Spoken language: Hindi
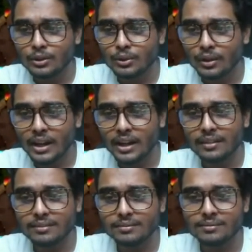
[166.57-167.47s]
तो
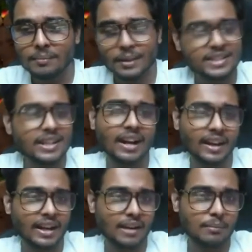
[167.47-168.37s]
यार मजे आ
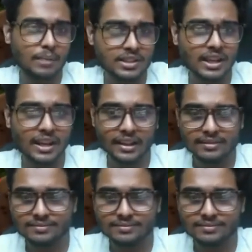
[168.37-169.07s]
गए मजे आ गए